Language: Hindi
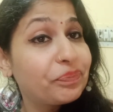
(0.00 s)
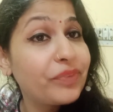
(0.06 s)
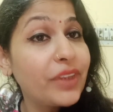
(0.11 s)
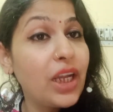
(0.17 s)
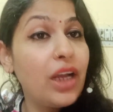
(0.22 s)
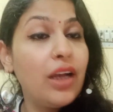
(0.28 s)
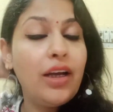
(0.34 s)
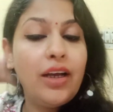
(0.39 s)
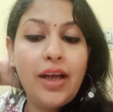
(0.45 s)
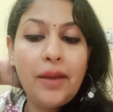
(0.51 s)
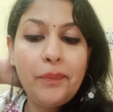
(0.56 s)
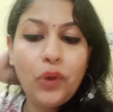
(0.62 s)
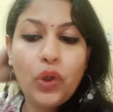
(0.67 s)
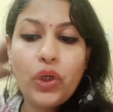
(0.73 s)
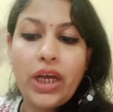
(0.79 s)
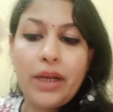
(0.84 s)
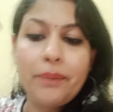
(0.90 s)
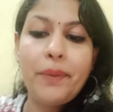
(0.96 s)
आ, हम
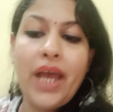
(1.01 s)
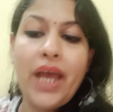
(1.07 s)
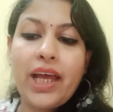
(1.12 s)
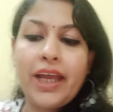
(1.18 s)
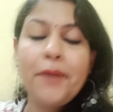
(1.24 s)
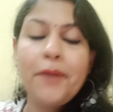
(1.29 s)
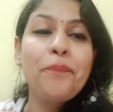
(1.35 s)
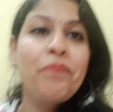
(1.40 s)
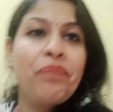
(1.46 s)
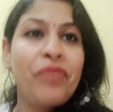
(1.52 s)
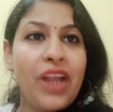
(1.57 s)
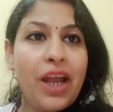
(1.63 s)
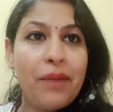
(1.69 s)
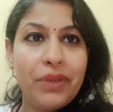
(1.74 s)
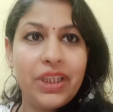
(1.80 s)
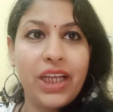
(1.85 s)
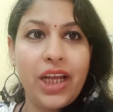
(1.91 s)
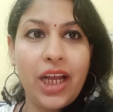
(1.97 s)
लोग घर पे आ गए अब
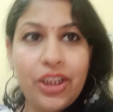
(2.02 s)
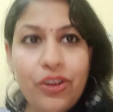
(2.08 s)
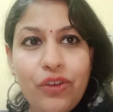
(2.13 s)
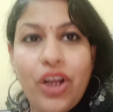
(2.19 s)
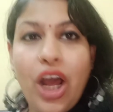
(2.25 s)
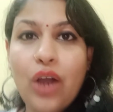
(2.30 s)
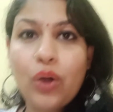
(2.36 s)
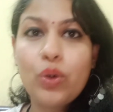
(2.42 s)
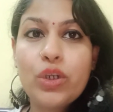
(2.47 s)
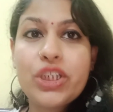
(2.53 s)
मैं दिखाती हूँ ठाकुर